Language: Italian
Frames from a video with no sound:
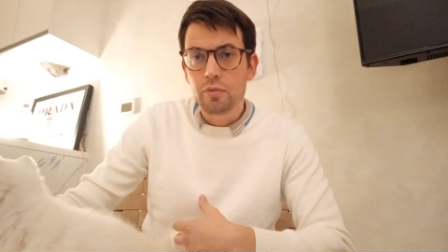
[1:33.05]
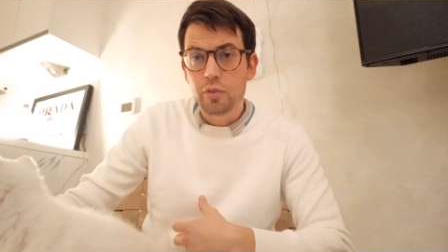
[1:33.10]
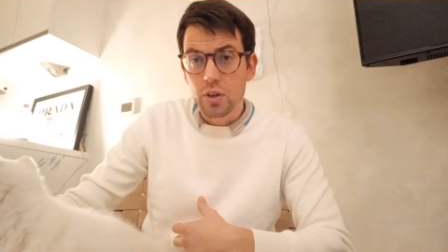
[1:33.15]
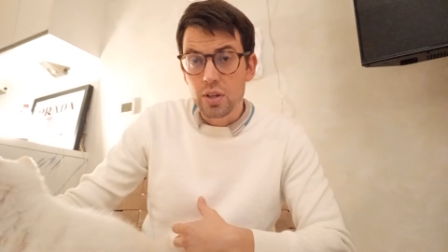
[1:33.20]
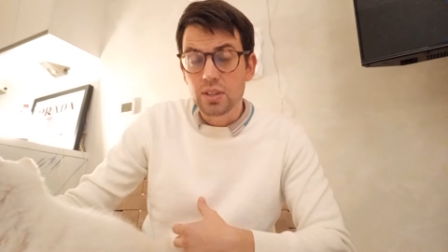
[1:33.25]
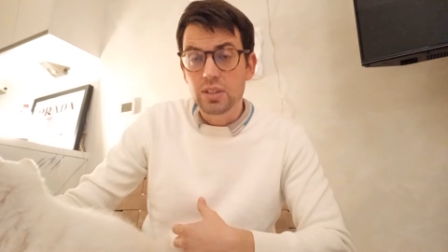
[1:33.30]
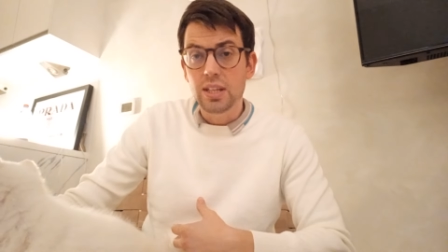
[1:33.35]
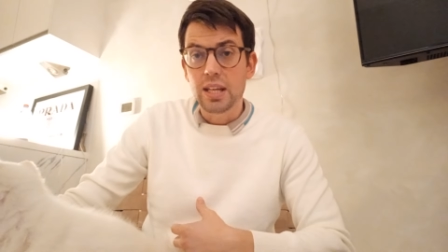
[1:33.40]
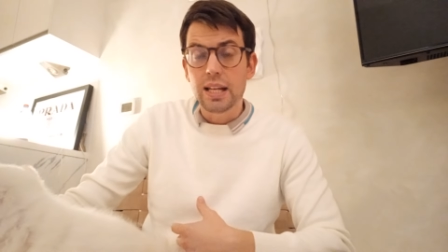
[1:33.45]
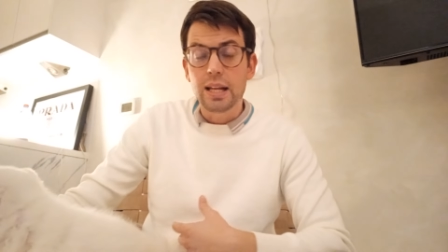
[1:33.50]

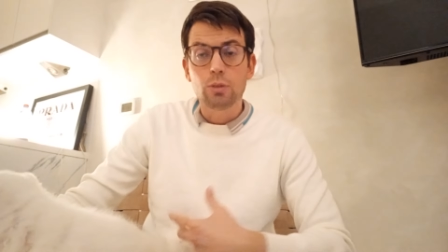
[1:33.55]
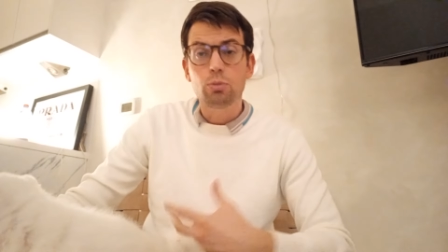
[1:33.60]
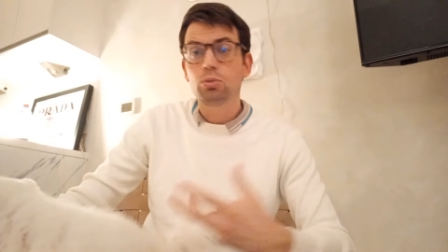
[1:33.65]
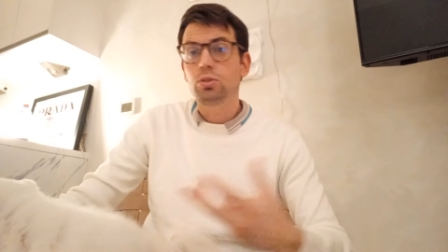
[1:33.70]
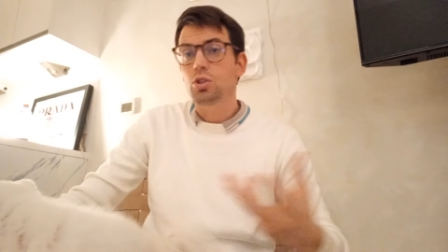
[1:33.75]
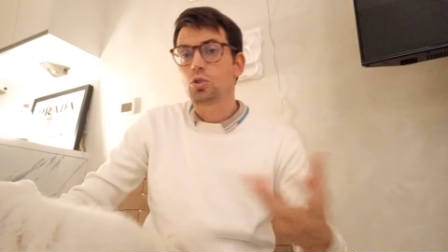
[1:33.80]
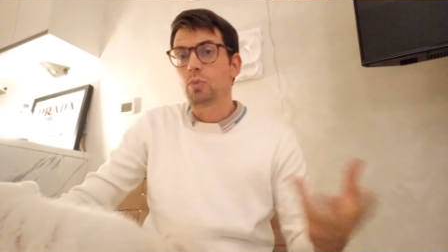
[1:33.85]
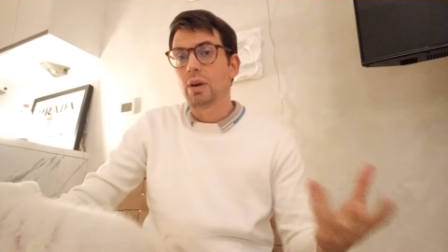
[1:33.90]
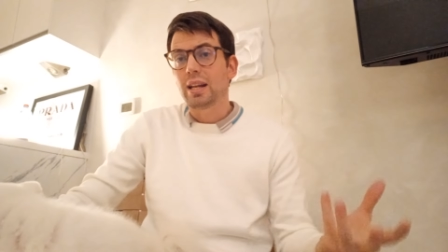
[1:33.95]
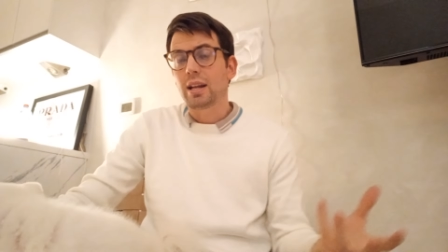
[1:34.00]
Fiorentina,
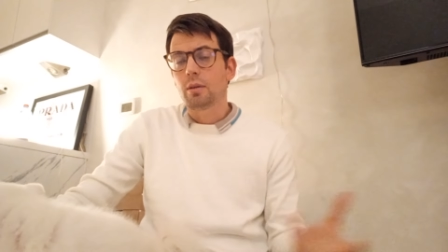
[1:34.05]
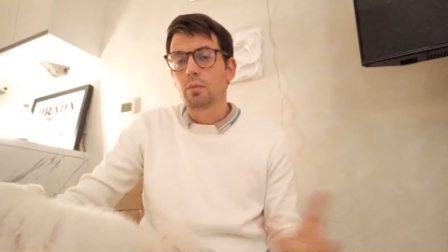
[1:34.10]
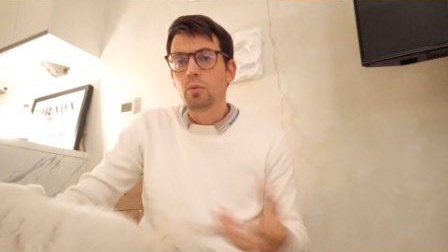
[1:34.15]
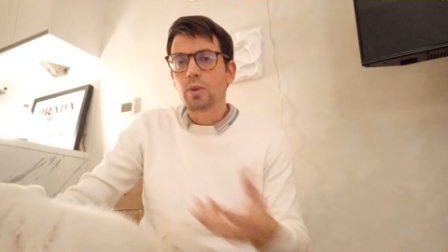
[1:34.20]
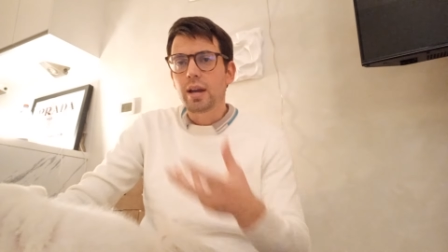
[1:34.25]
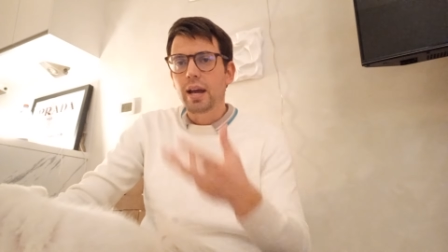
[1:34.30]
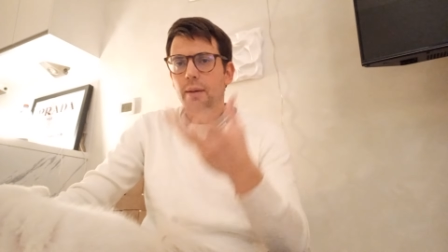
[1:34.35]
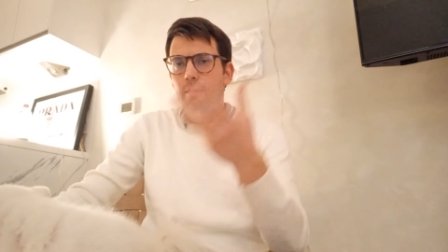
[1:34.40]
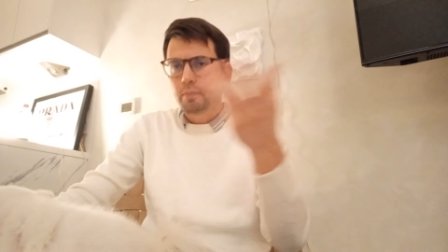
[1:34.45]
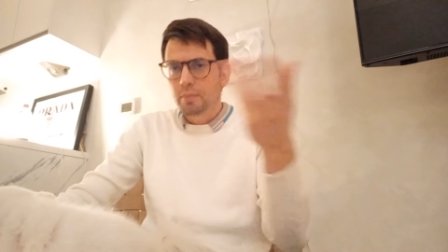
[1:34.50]
tutte squadre
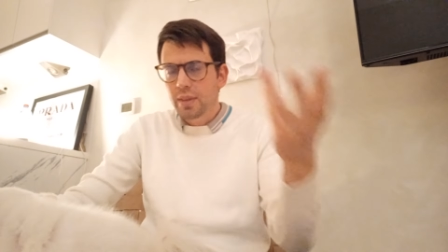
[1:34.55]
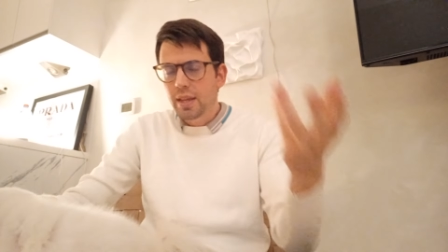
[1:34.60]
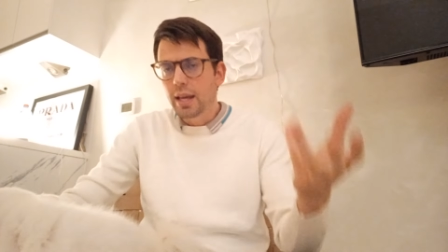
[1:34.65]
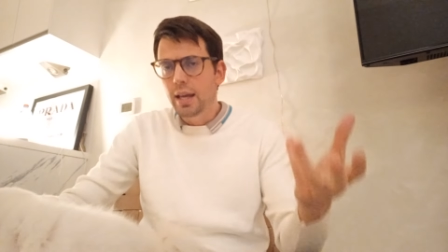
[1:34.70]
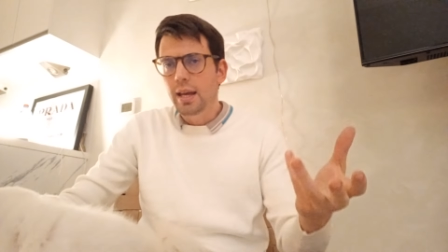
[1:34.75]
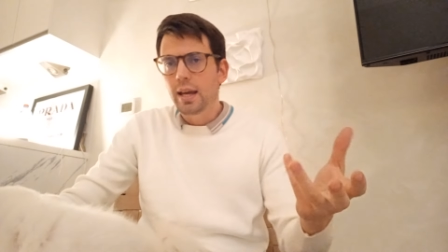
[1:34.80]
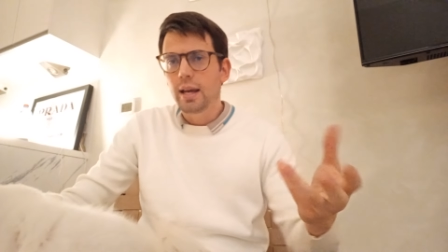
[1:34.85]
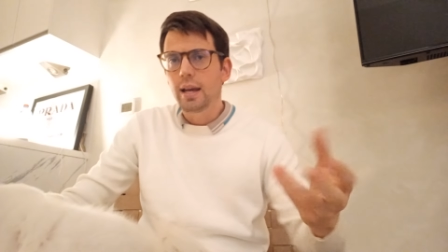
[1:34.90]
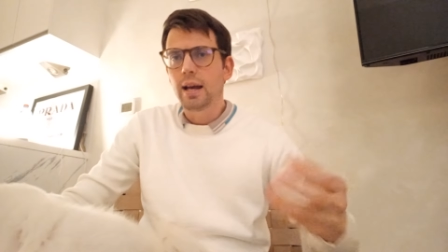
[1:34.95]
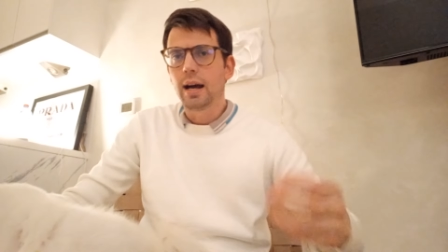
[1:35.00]
comunque
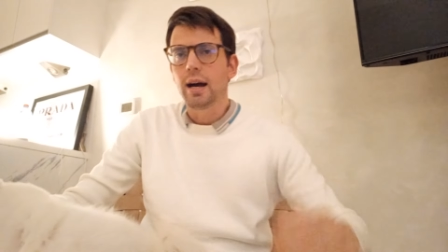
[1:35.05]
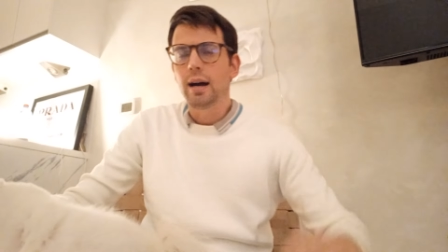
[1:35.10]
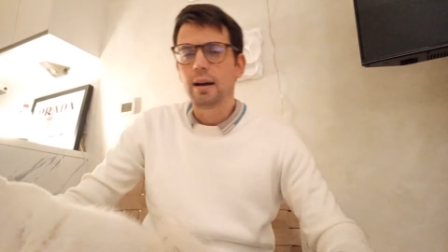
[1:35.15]
eh,